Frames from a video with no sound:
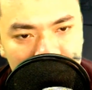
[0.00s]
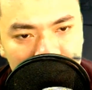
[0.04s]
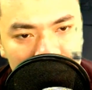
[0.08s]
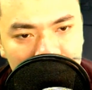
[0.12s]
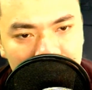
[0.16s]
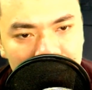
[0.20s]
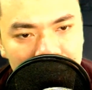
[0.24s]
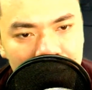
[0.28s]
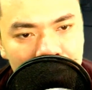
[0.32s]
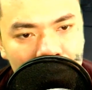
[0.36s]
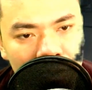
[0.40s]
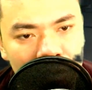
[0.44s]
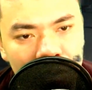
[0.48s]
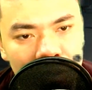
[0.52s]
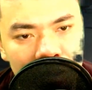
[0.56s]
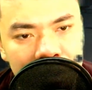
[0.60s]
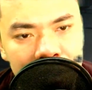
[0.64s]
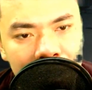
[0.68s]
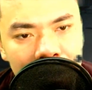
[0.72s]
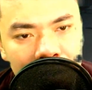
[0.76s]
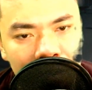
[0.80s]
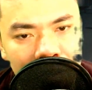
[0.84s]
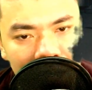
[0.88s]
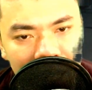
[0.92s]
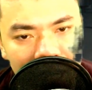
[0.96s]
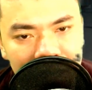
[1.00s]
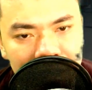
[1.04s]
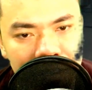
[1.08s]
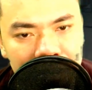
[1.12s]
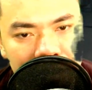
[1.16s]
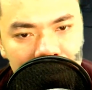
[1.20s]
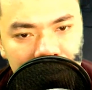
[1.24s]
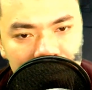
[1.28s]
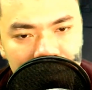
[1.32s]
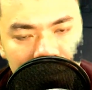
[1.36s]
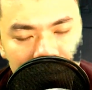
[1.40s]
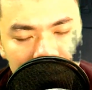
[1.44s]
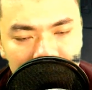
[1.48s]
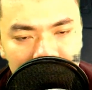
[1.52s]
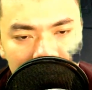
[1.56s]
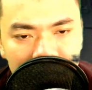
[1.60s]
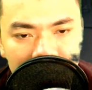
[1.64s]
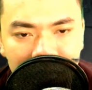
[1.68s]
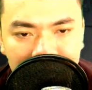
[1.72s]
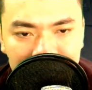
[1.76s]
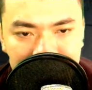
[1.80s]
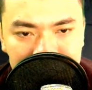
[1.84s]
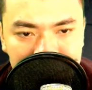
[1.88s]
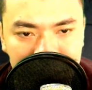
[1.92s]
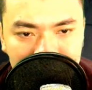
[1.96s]
Đang khuấy đều mì trong nồi,
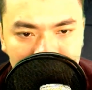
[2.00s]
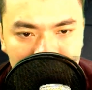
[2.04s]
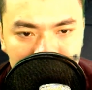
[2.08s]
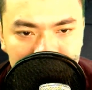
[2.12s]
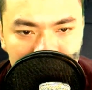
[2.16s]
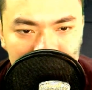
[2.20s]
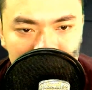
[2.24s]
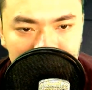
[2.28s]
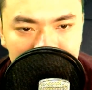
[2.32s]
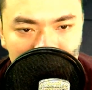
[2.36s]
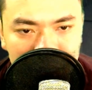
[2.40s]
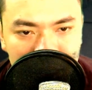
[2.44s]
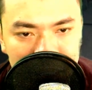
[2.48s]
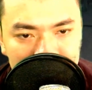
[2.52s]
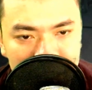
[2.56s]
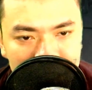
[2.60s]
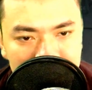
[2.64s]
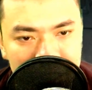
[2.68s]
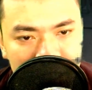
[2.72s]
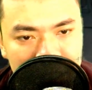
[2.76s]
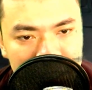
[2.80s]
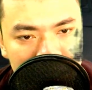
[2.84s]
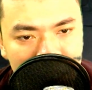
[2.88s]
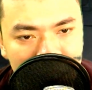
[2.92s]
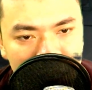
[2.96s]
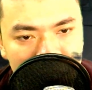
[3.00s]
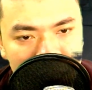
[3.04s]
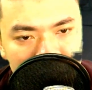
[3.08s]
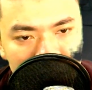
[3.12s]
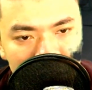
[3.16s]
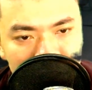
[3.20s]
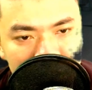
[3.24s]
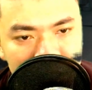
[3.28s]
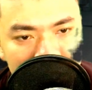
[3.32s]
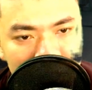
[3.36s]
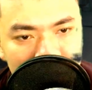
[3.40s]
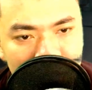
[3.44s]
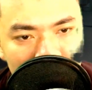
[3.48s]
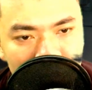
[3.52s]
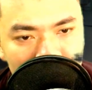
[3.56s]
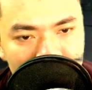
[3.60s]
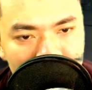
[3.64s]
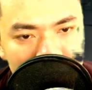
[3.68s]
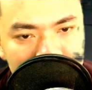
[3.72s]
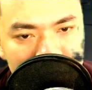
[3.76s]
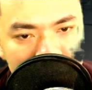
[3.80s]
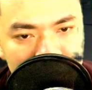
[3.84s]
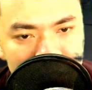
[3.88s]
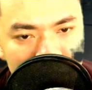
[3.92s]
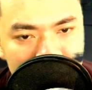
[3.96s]
bỗng nhiên bên ngoài lại truyền
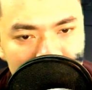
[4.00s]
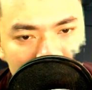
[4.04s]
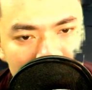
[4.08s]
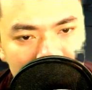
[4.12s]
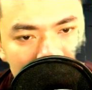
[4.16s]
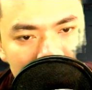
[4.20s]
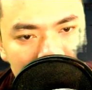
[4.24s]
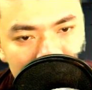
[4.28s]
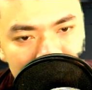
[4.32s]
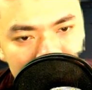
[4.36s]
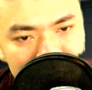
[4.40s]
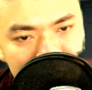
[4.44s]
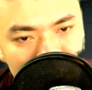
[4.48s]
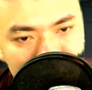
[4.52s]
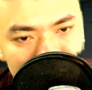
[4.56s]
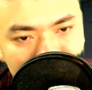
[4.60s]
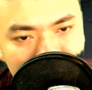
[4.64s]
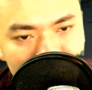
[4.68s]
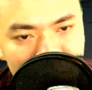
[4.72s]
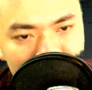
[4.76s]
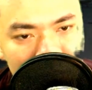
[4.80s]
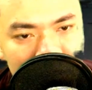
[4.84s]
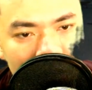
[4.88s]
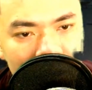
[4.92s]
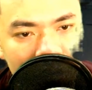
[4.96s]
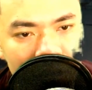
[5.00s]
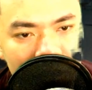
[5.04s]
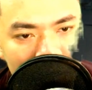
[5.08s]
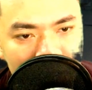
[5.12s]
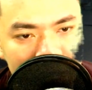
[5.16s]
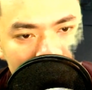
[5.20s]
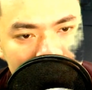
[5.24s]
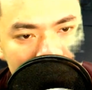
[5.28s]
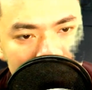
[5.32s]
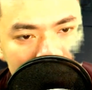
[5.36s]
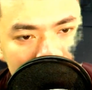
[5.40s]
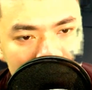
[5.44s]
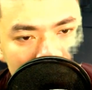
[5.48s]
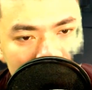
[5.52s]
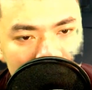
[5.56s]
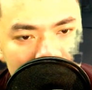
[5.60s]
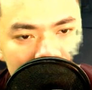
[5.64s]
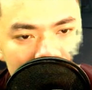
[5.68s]
tới từng đợt tiếng bước chân.